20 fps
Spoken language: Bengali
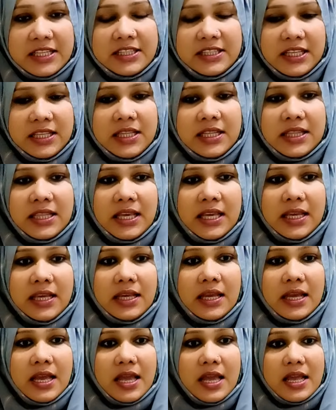দিতে দিতে
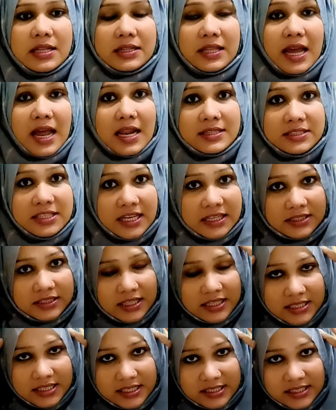তার যে একটা
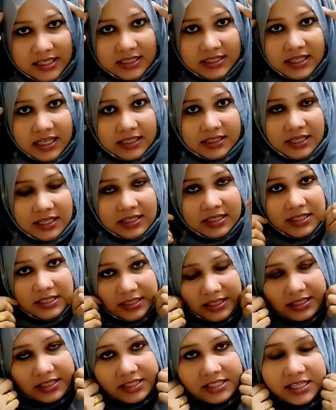নিজের যে একটা
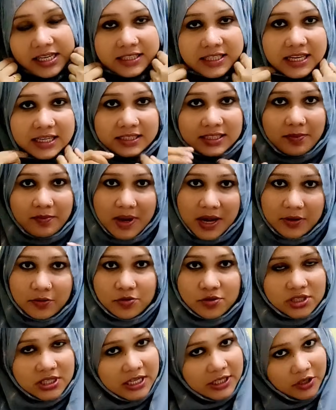সে যে একটা মানুষ
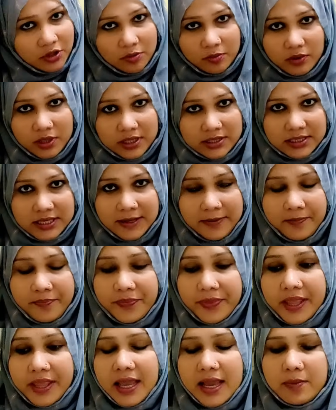সেটাও বলে যায়
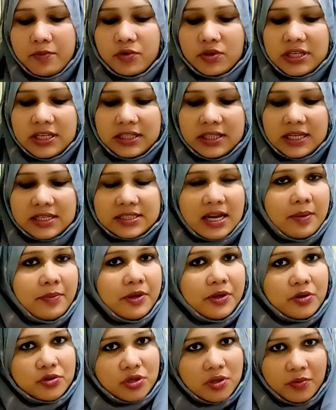এমনকি তার
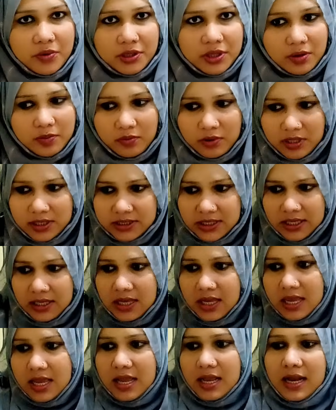স্বামীকেও সময় দেওয়া ভুলে যায়
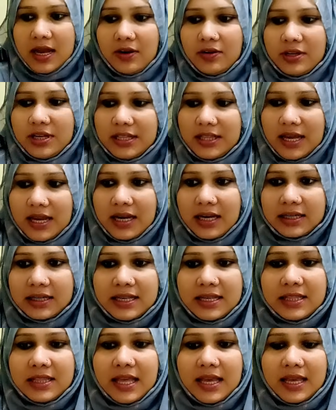কারণ কি তার একটা
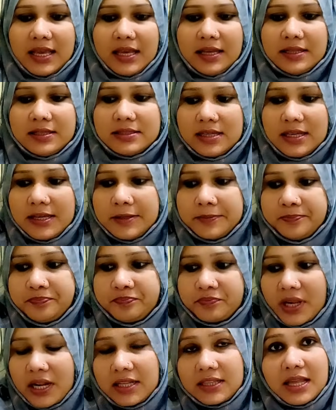ই থাকে যে
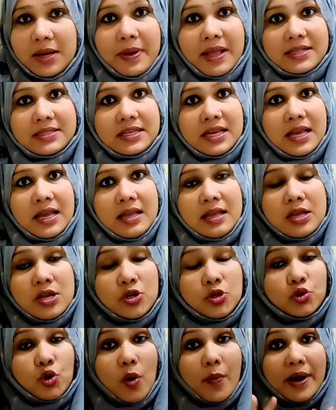তার বাচ্চা
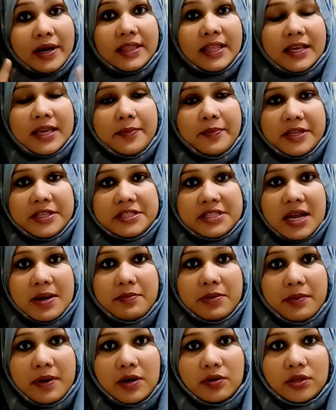সবার থেকে বেশি
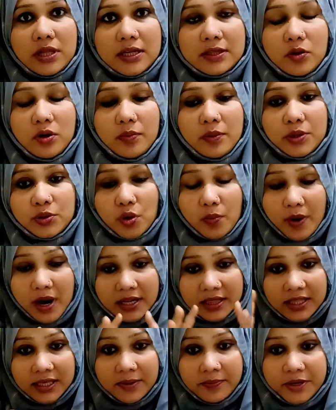নাম্বার ভালো থাকতে হবে সবার
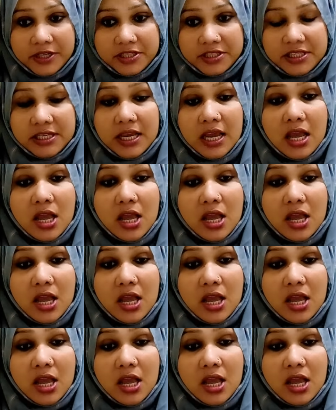থেকে বেশি